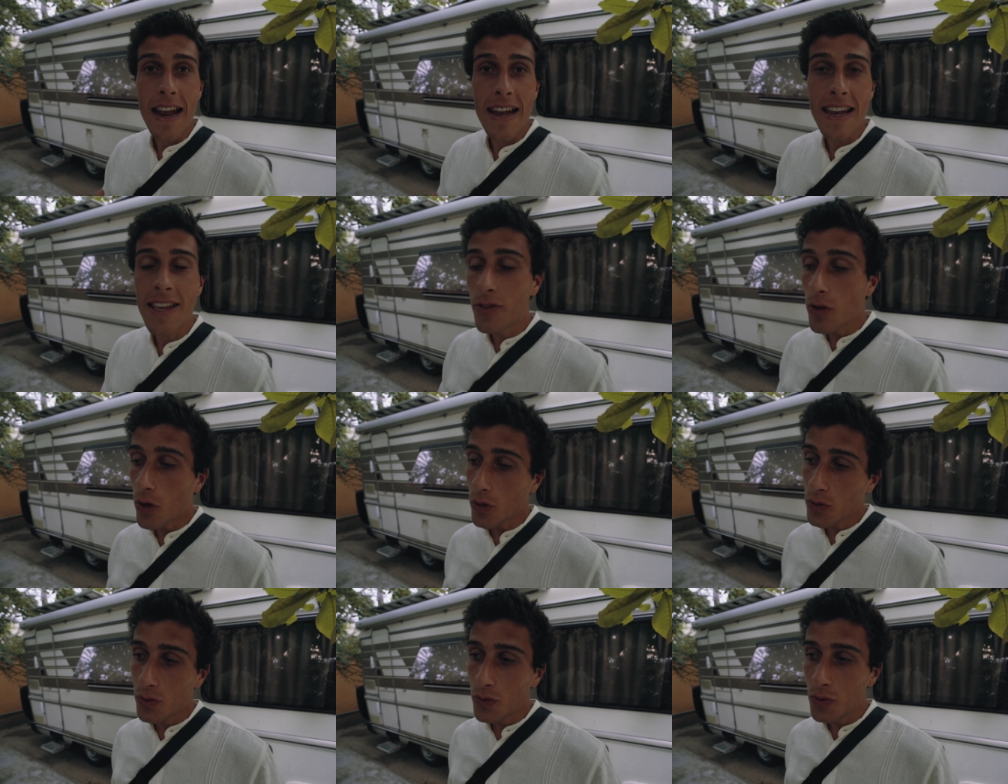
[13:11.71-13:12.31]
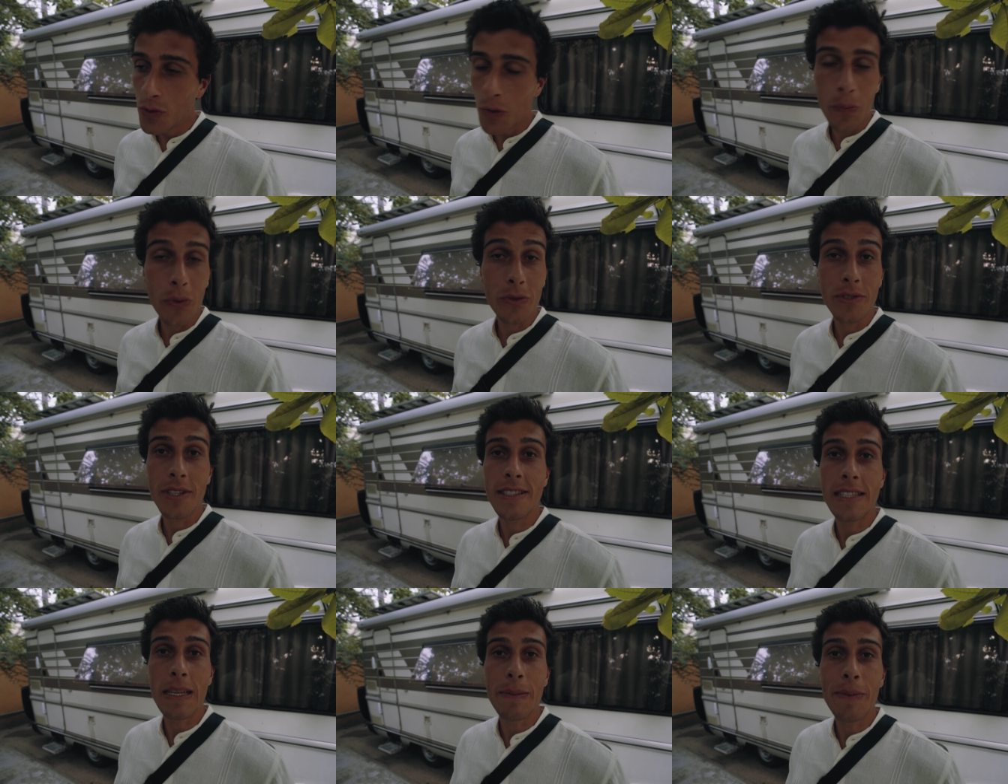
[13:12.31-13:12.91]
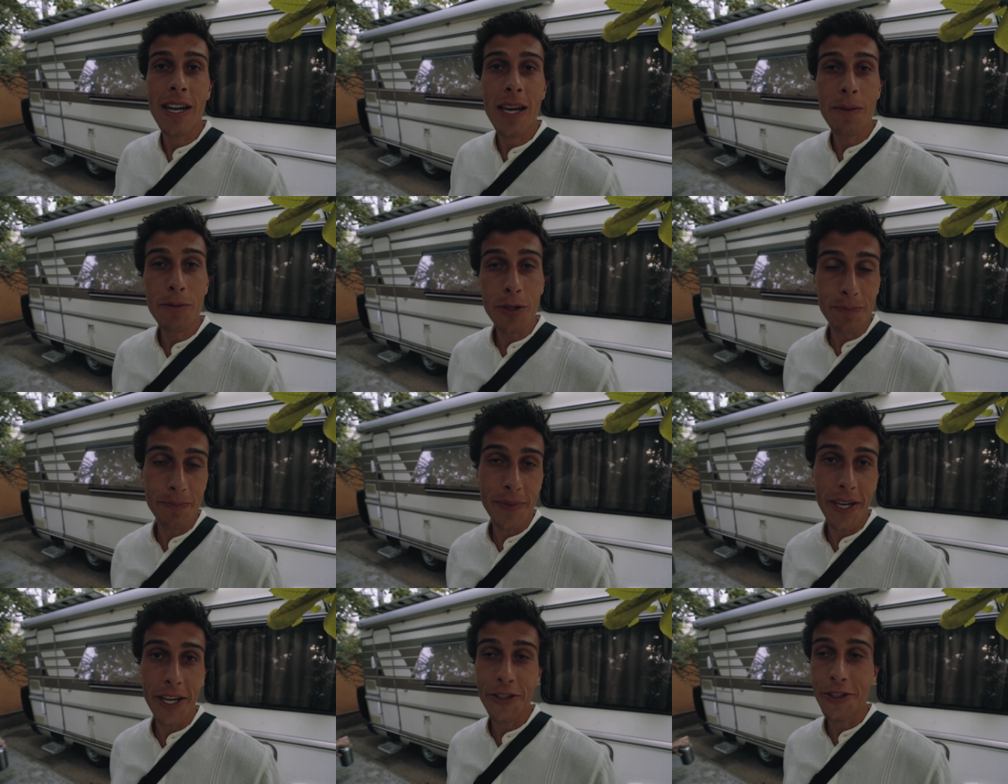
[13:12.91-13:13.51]
Les tortues, on pensait que c'était pas la
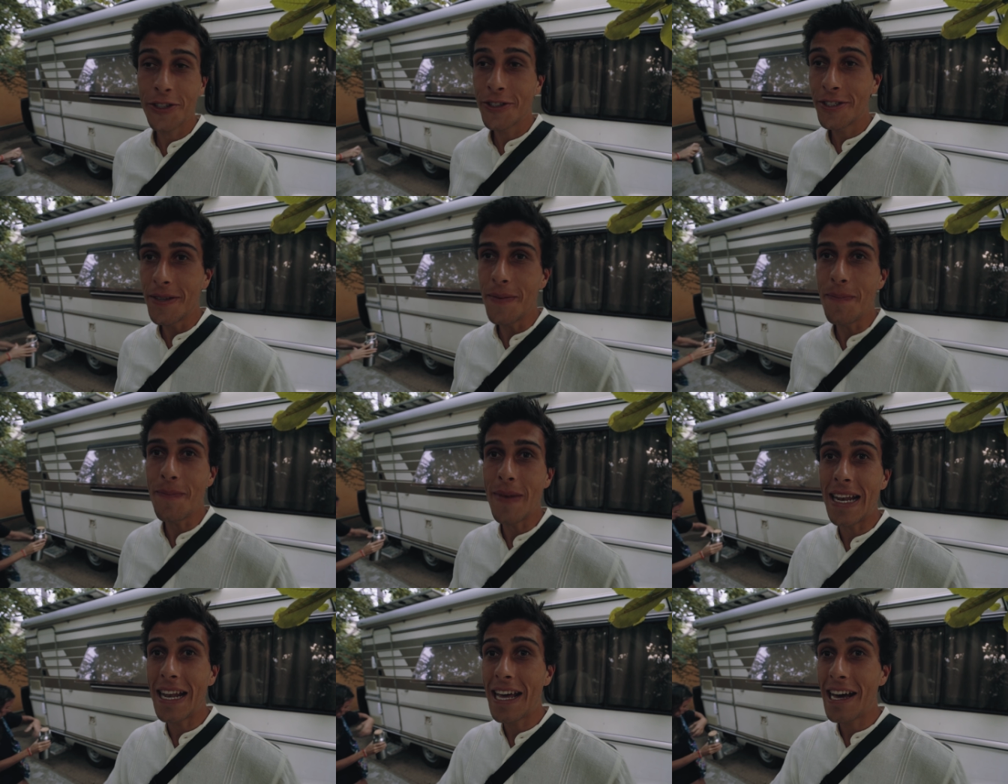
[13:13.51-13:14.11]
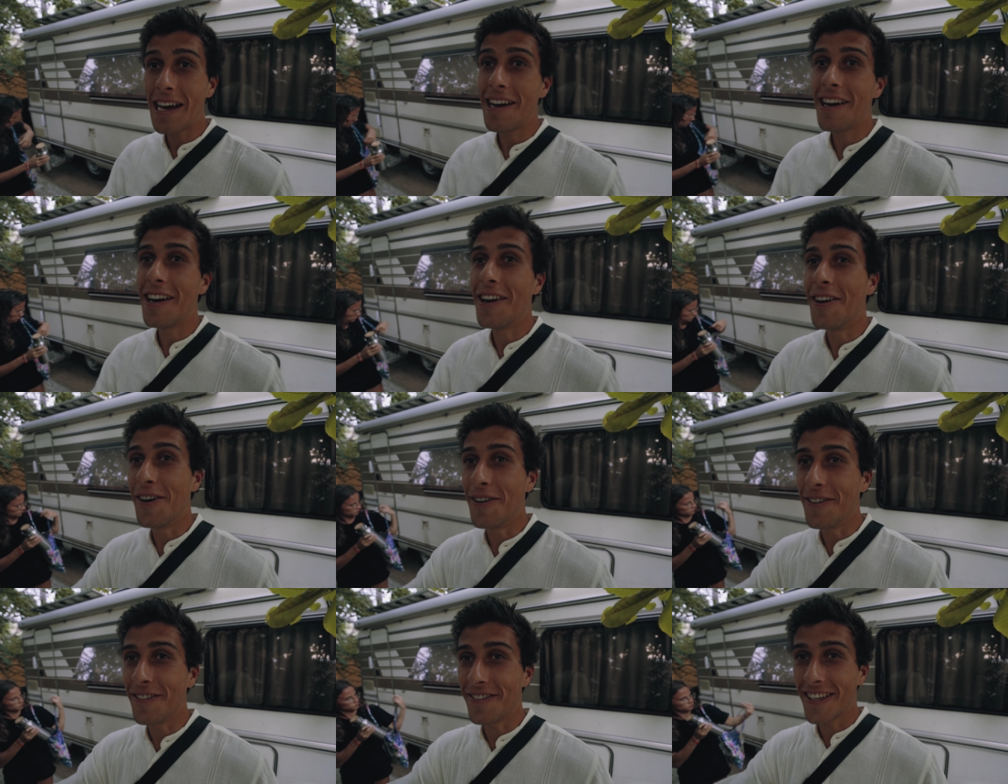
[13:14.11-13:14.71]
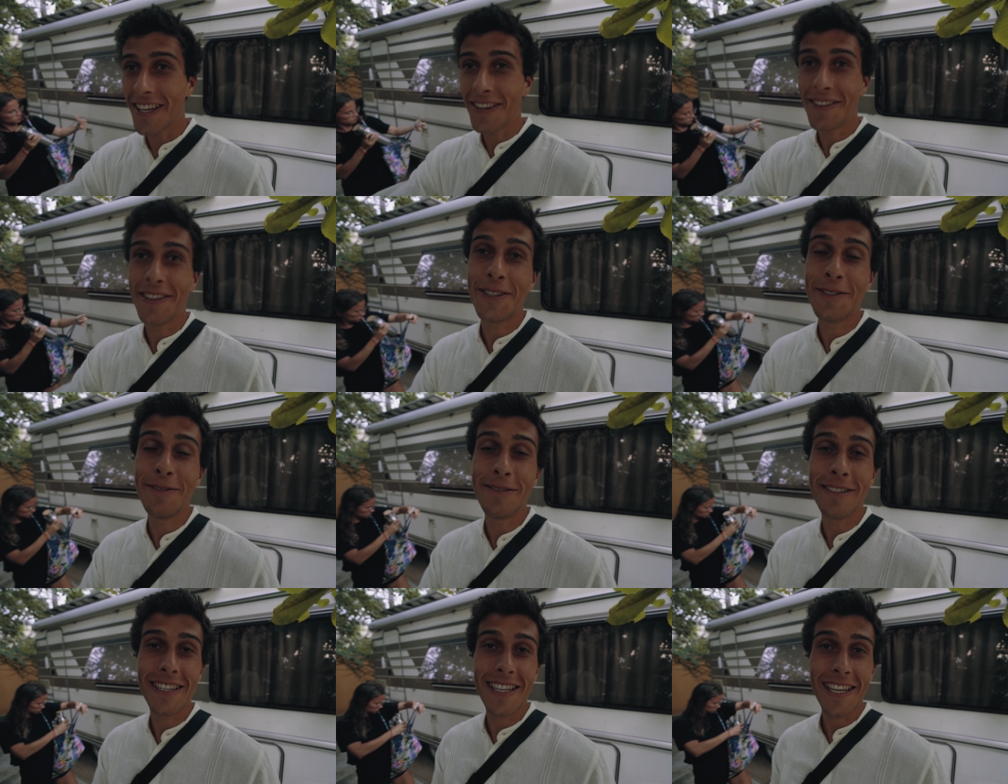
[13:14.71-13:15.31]
bonne période, mais là, on vient de
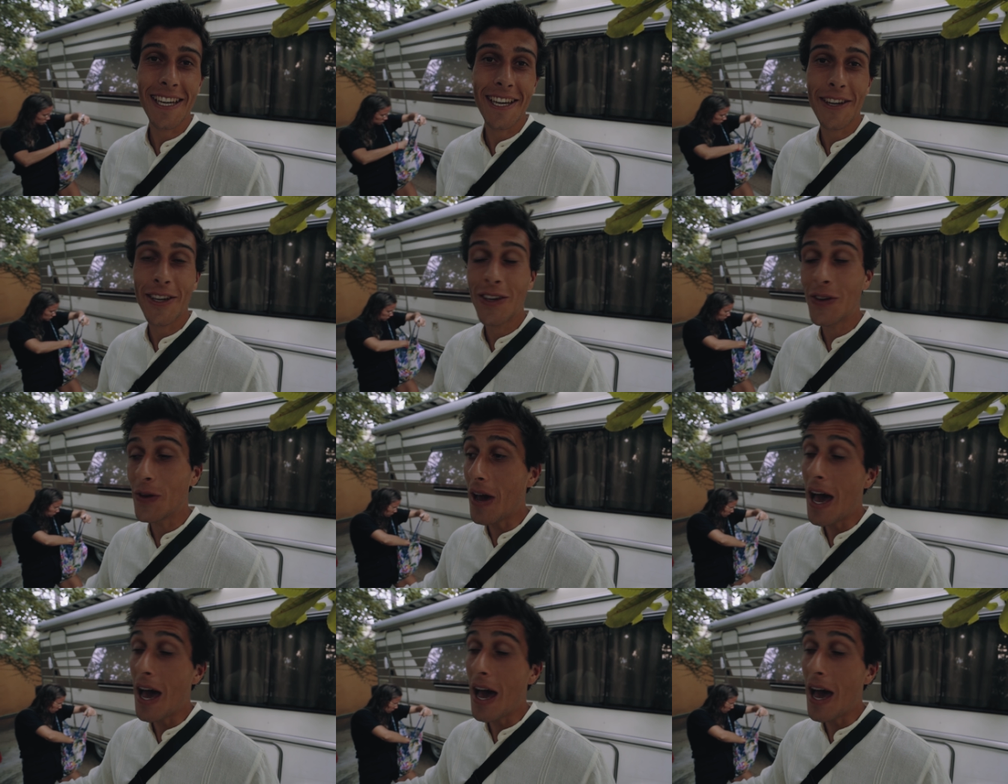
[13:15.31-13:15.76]
découvrir que